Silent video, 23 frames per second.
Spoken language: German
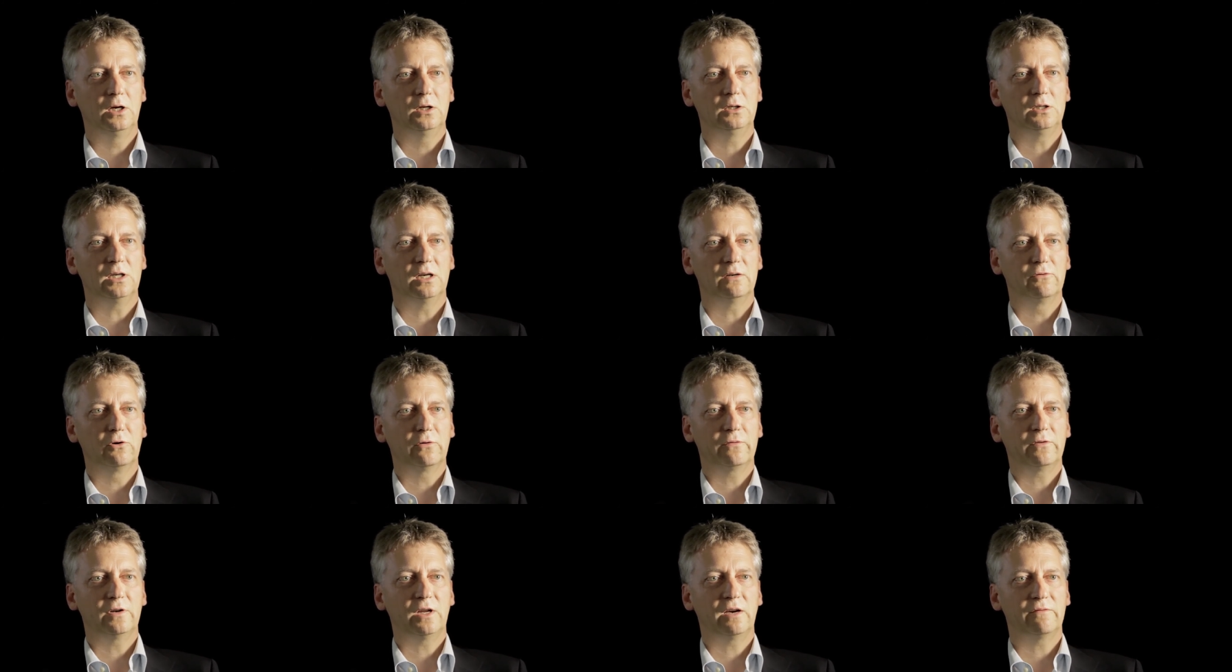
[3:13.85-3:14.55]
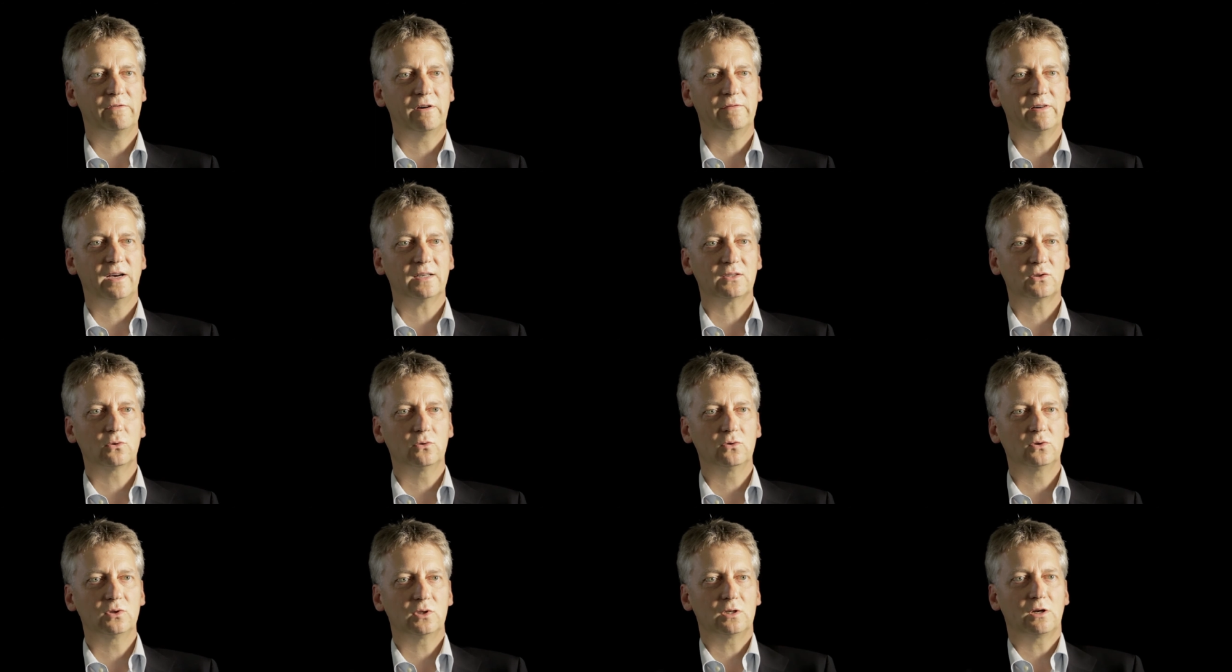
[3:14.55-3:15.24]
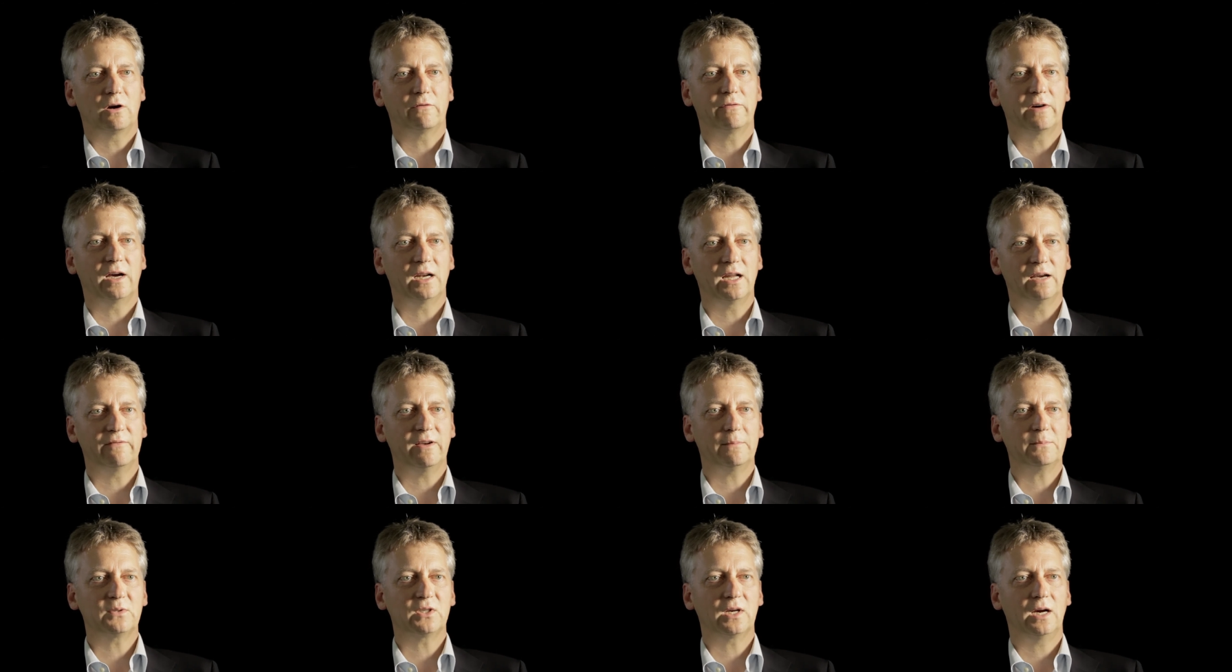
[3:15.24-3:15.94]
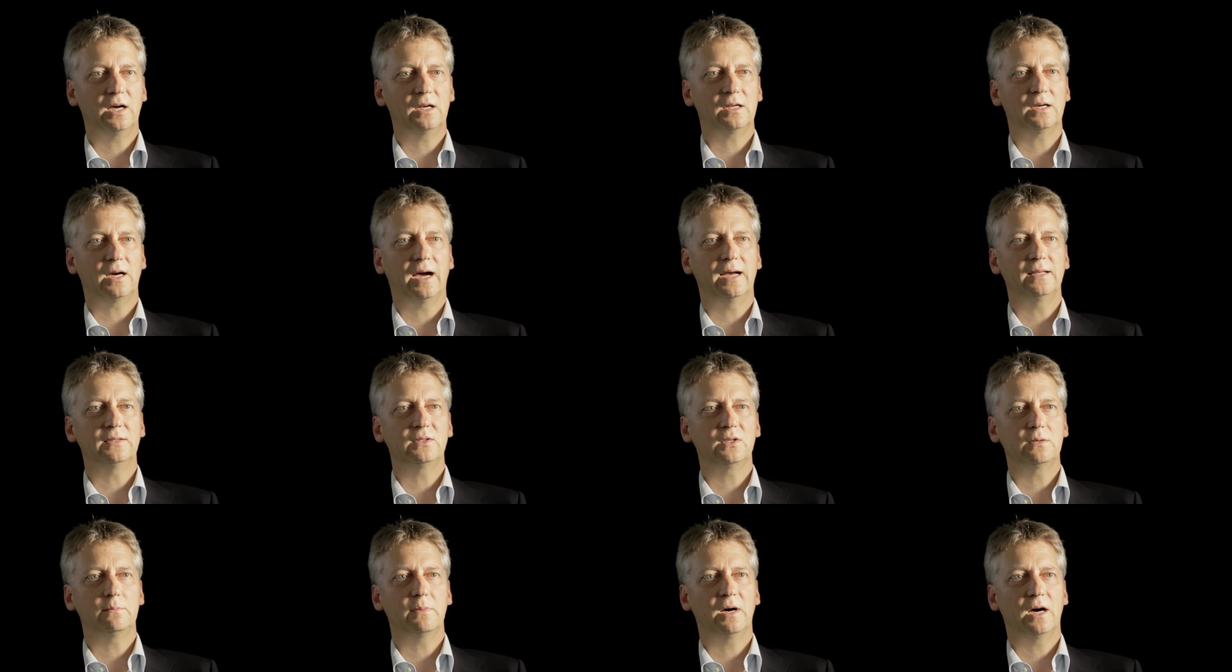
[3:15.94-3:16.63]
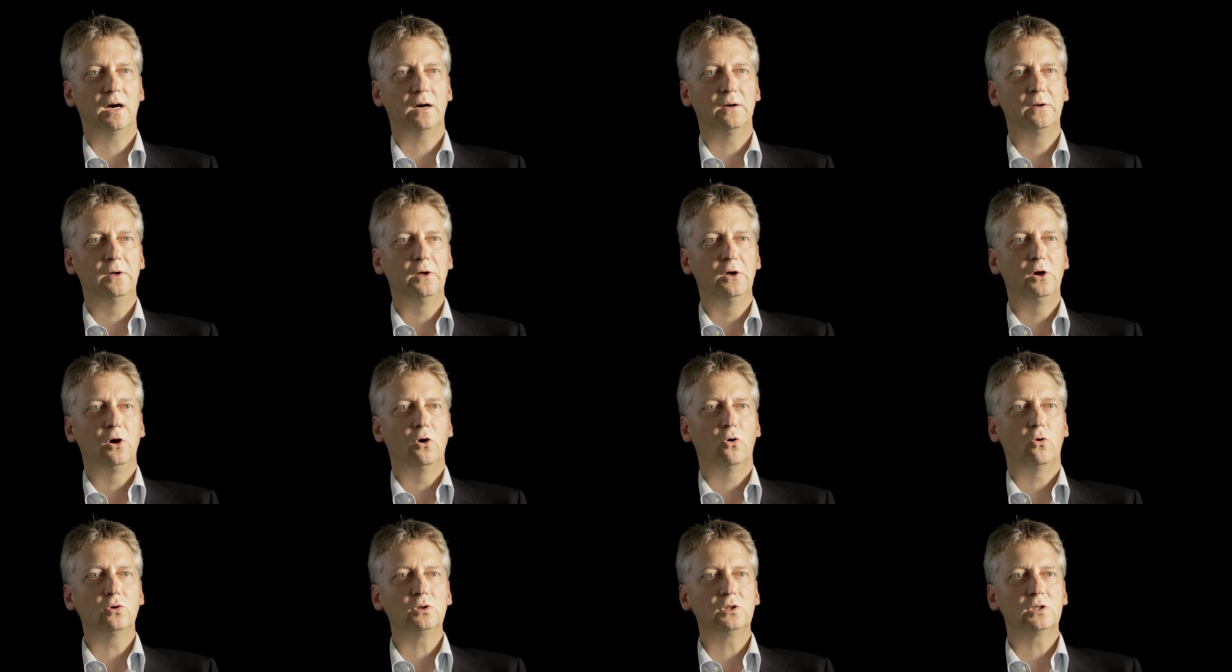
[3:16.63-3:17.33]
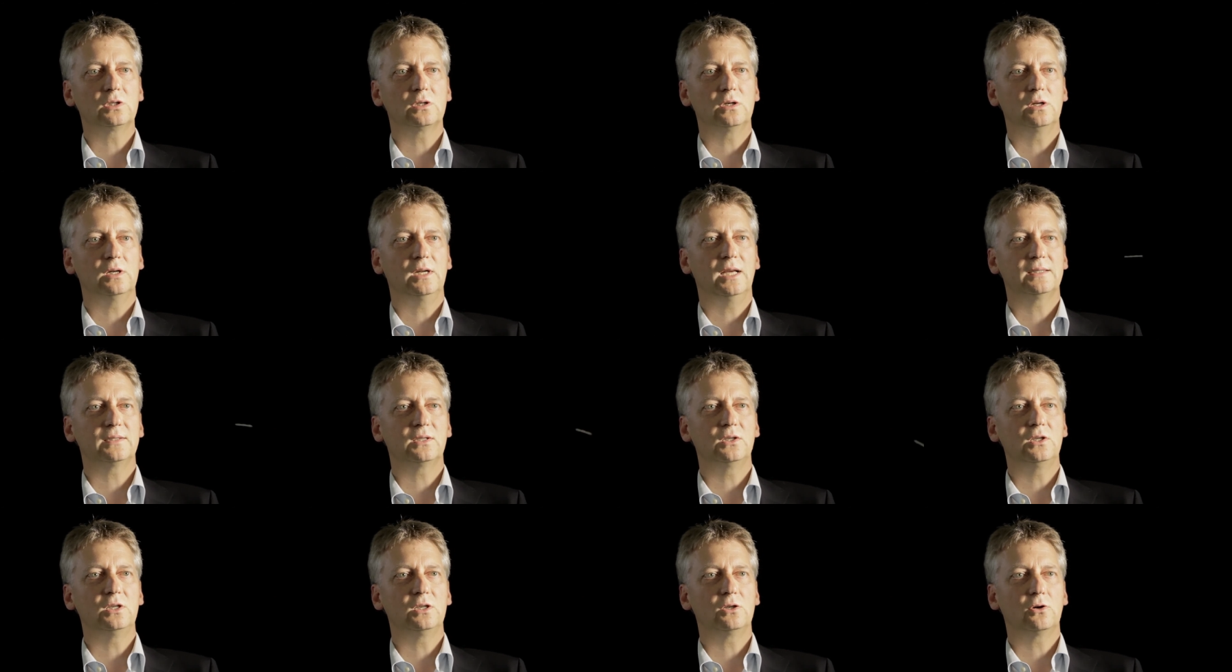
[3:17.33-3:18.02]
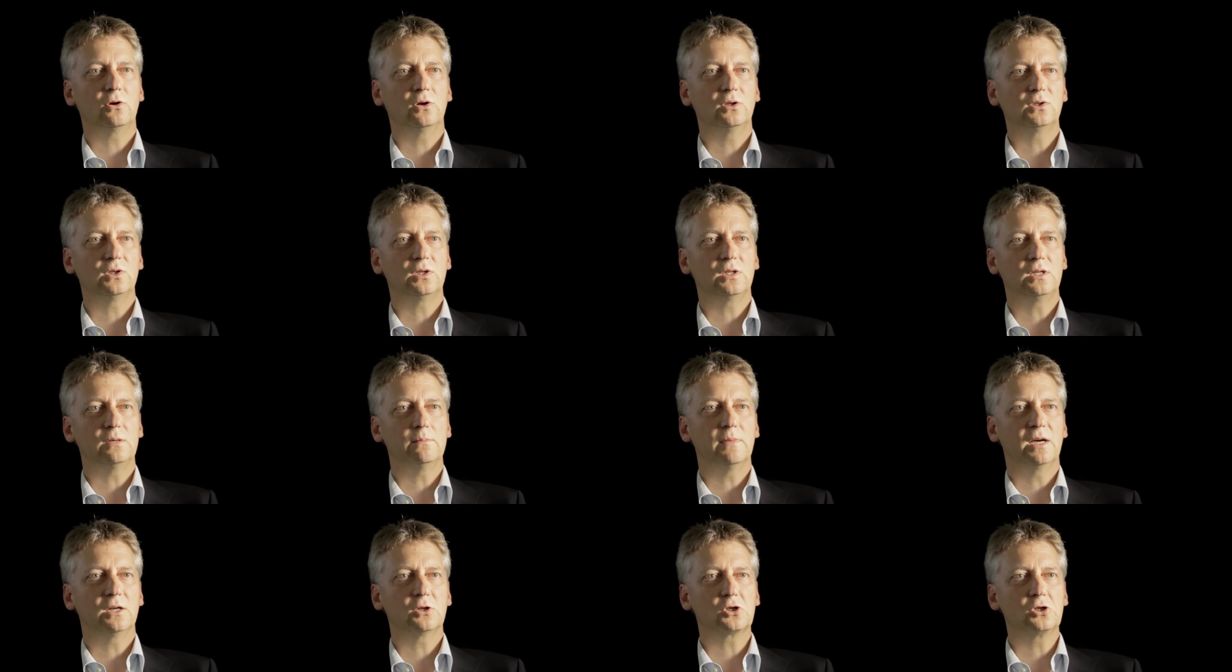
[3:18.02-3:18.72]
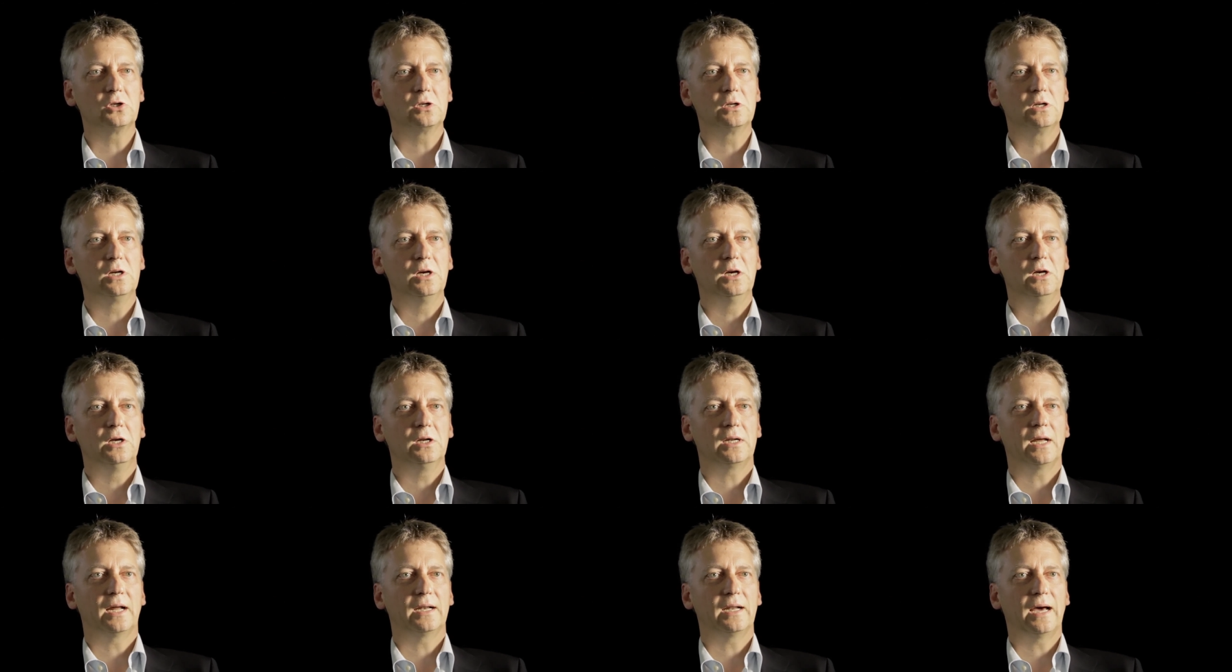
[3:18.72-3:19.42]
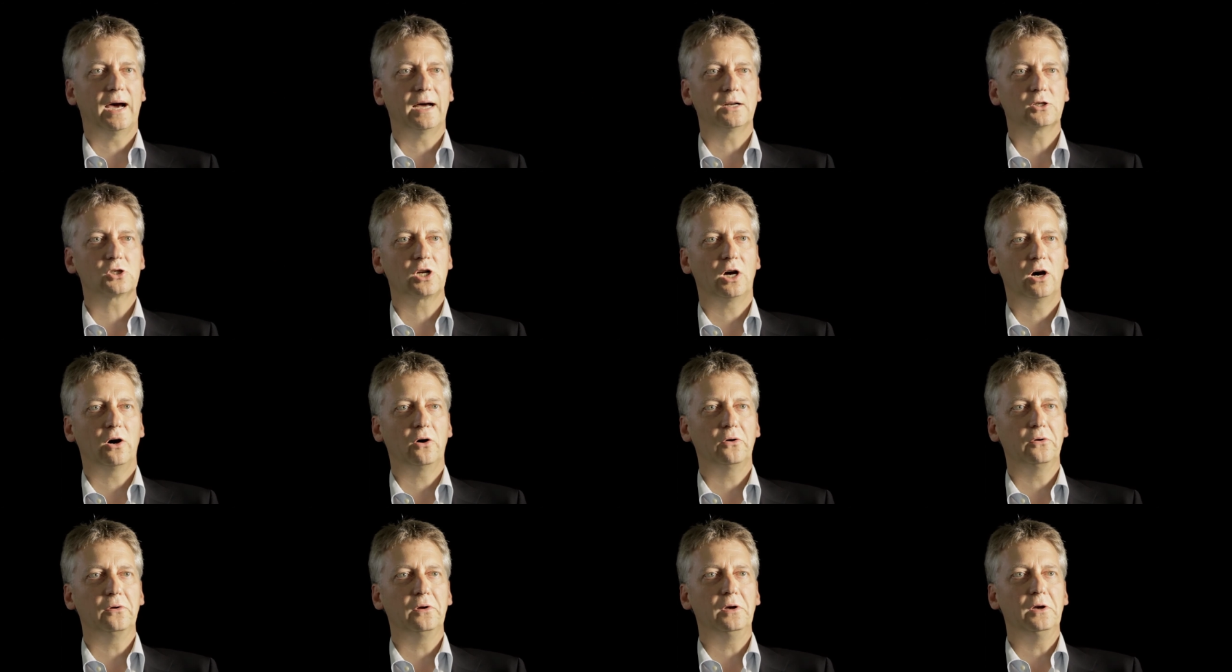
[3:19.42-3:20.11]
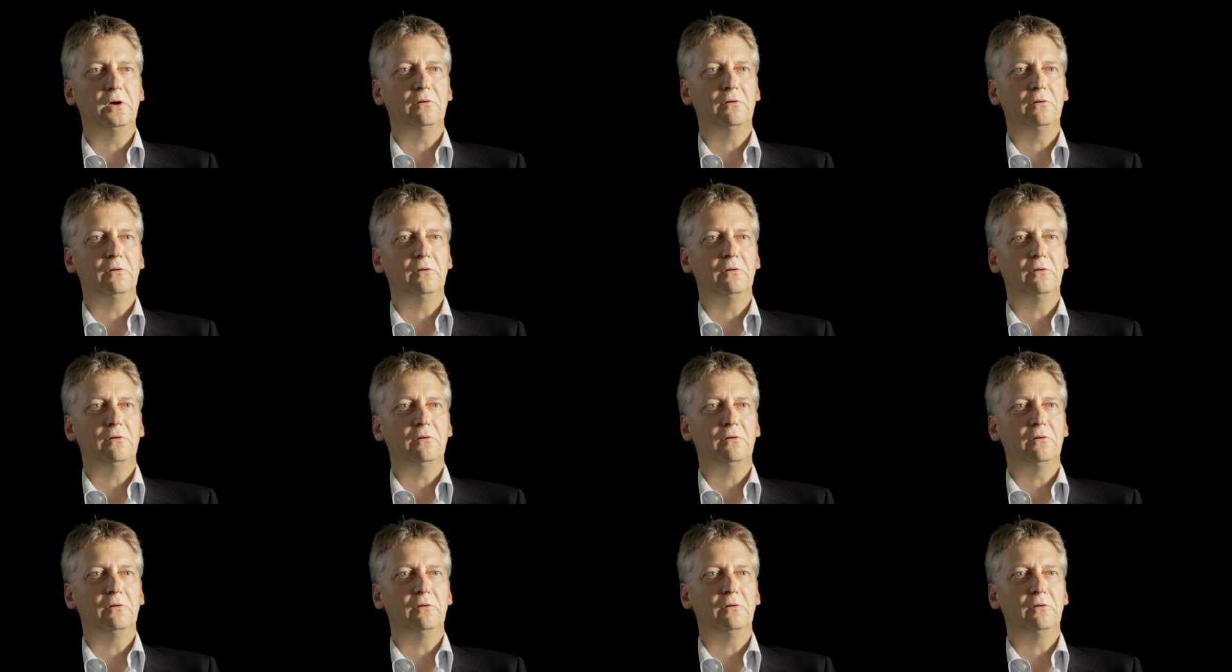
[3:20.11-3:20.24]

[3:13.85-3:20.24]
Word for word: die Entwürfe der Verfassung sind auf einer Webseite einsehbar und letztlich können sich die Menschen dann anschauen,